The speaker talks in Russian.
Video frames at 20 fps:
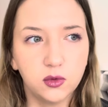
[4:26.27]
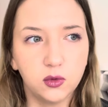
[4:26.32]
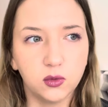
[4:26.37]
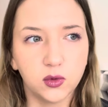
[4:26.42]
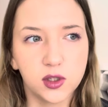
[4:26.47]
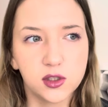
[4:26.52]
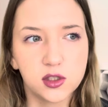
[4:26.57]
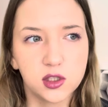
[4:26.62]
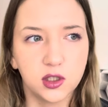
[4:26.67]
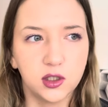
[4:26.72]
у
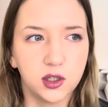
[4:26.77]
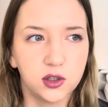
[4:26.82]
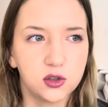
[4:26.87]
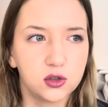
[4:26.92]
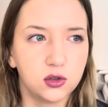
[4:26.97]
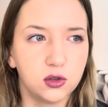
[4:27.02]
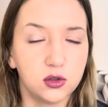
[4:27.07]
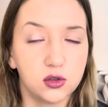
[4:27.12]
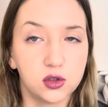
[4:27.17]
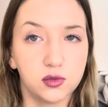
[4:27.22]
нас всегда
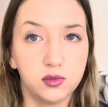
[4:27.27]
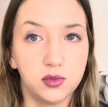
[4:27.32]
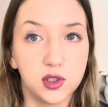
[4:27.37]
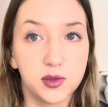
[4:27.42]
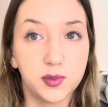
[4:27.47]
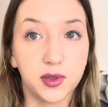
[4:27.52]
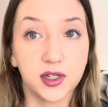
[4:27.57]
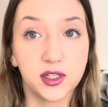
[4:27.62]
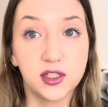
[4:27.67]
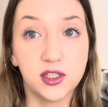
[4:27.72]
еще должен быть
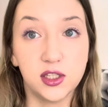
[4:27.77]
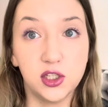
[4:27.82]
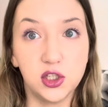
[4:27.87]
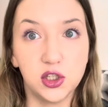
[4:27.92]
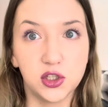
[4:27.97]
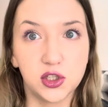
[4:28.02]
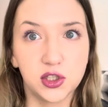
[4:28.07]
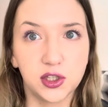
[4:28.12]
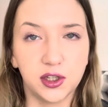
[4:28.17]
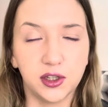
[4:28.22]

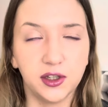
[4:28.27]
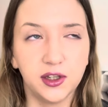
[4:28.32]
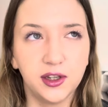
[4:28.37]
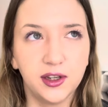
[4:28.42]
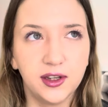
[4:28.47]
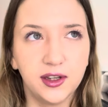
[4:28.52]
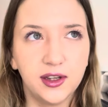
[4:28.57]
практический